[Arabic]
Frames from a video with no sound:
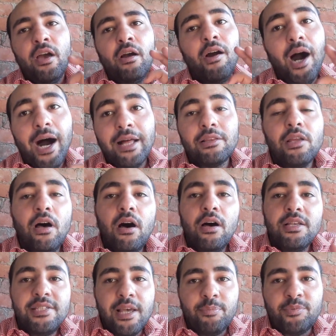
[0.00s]
قاعده
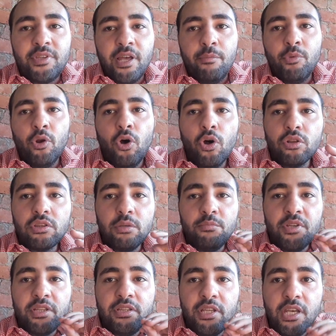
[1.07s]
ثابته بنحط من
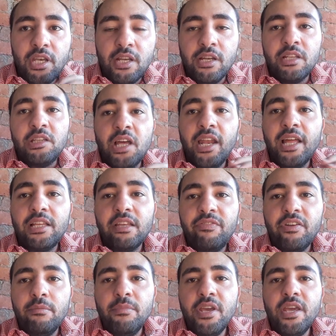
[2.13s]
2
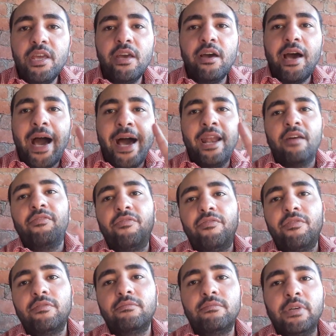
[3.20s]
ل 3% علف
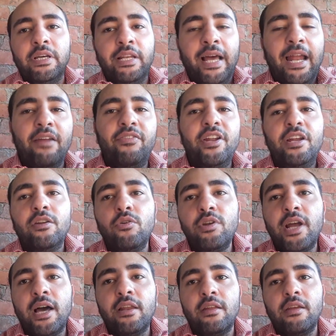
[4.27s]
العلف اللي احنا قلنا
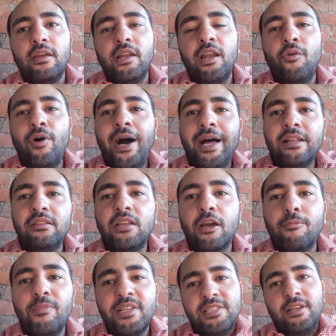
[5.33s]
عليه لو
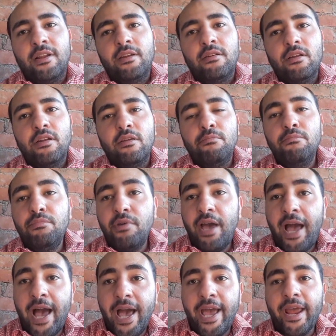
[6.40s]
عندك مثلا
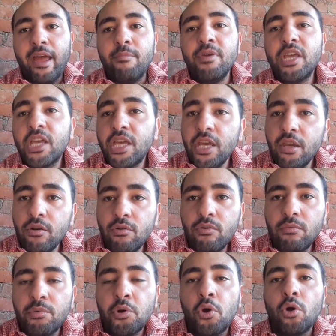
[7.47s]
حاجه 100 كيلو
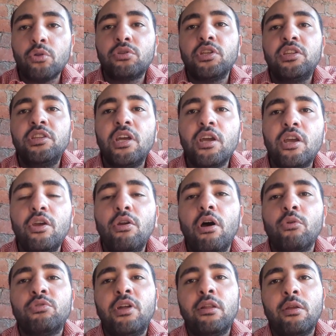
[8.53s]
بنحط 2 كيلو
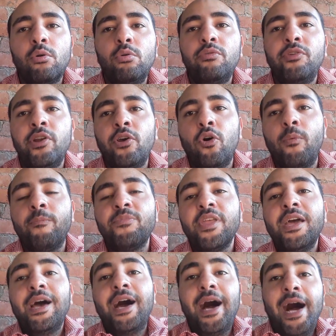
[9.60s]
او 3 كيلو في اليوم
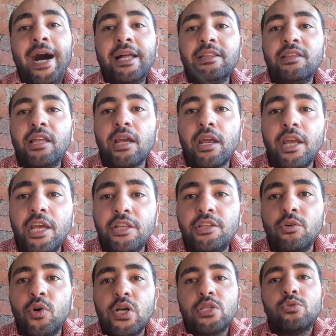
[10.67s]
عندك
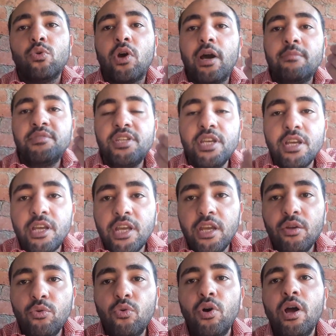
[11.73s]
جدي وزنه 50
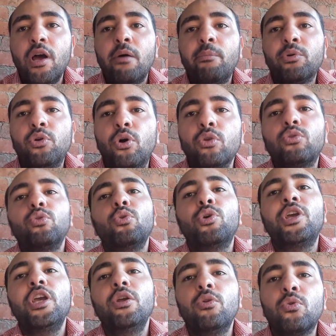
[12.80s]
كيلو بتحط له
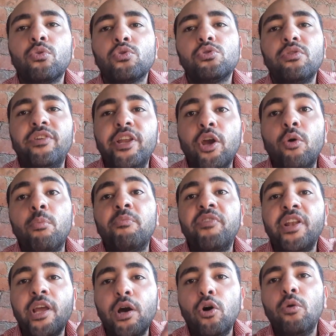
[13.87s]
كيلو ونص في اليوم في
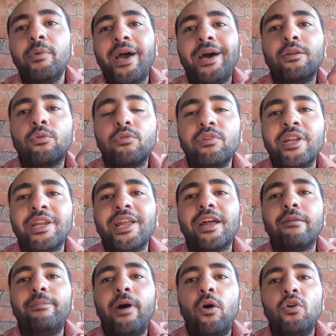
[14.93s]
اليوم يعني لل
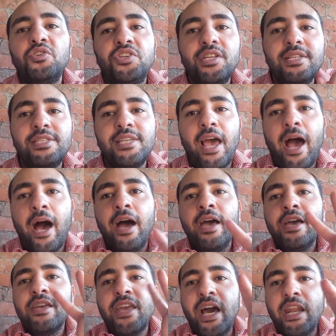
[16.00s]
24 ساعه
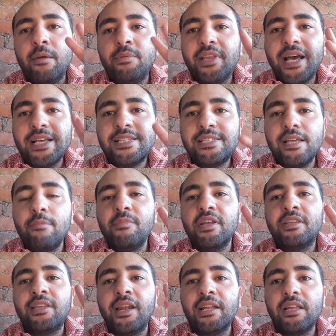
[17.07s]
يعني بتقسم ال
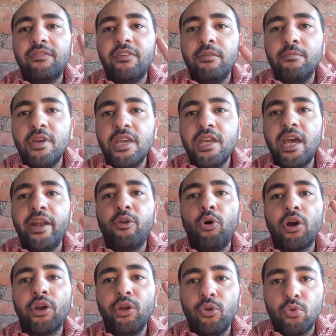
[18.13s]
3% اللي
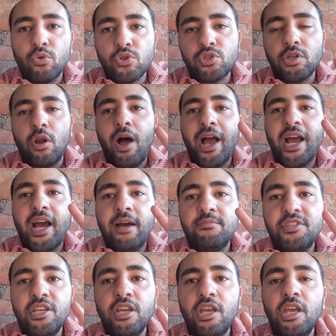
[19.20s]
هو كيلو ونص لو حاجه
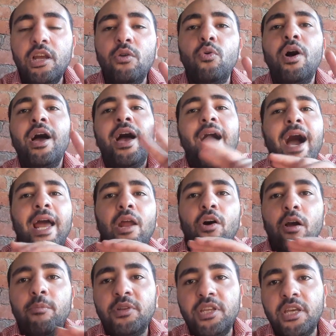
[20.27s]
50 كيلو على
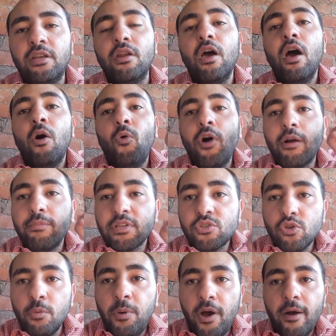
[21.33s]
وجبتين وجبه
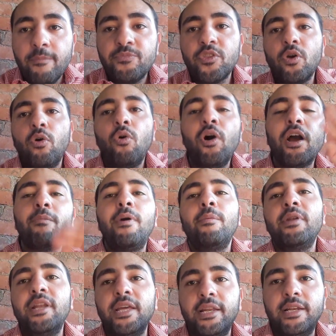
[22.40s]
الصبح ووجبه
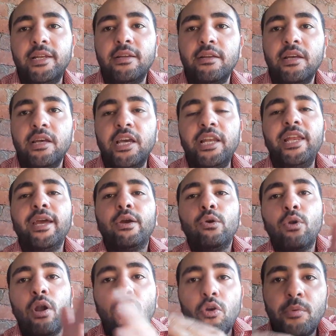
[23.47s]
بالليل اللي هي
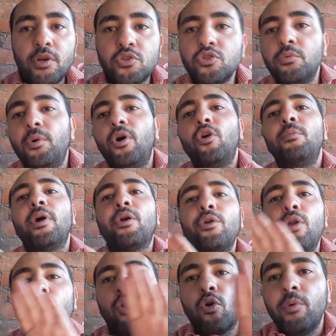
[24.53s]
كيلو الا ربع الصبح يبقى
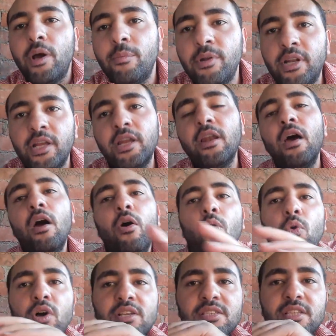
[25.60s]
كيلو الا ربع بالليل
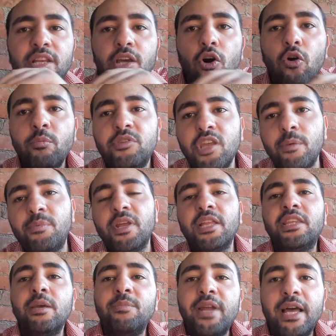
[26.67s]
ووسط اليوم تبني
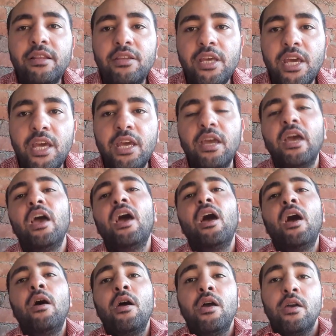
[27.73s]
تبني قد ايه
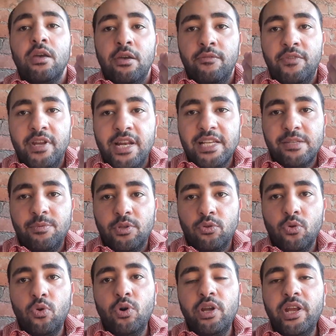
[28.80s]
في ناس
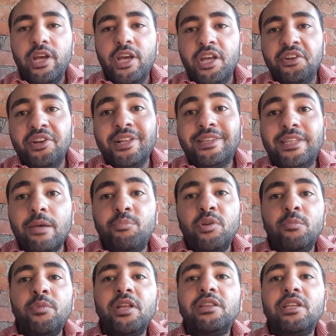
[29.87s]
بتقول ان التبن
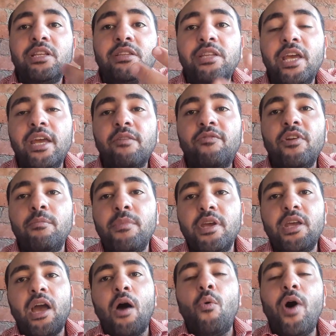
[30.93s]

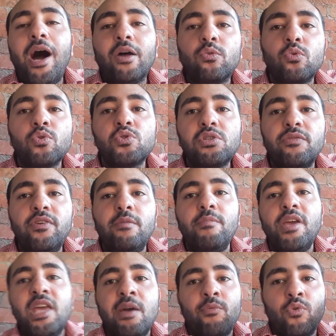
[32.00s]
بندي 2% او 1.5%
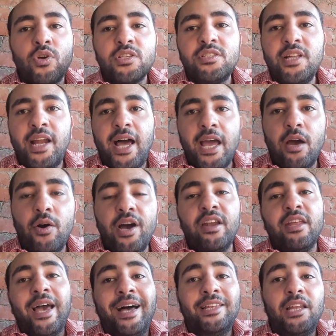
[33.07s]
من وزن الحيوان
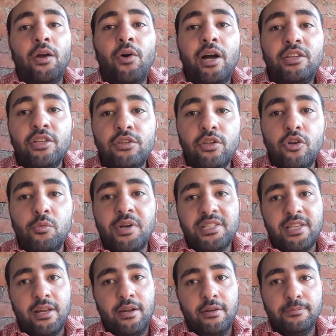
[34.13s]
يعني لو هتدي له
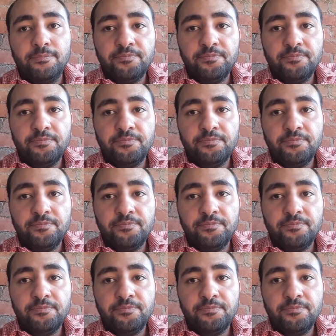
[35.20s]
مثلا